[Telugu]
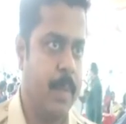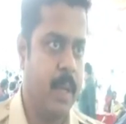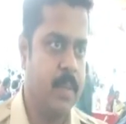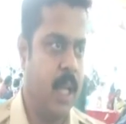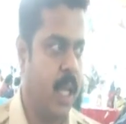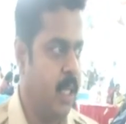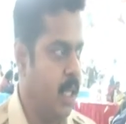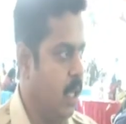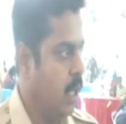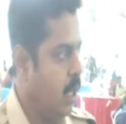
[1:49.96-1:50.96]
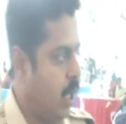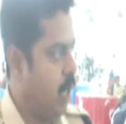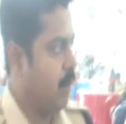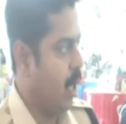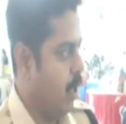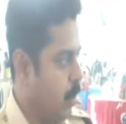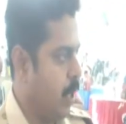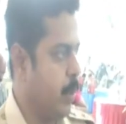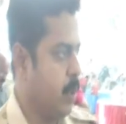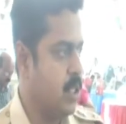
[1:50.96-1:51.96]
చెప్పడం జరిగింది అండ్ వాళ్ళు
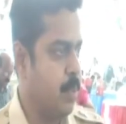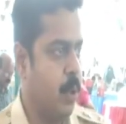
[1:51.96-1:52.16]
కూడా ఇప్పుడు వచ్చి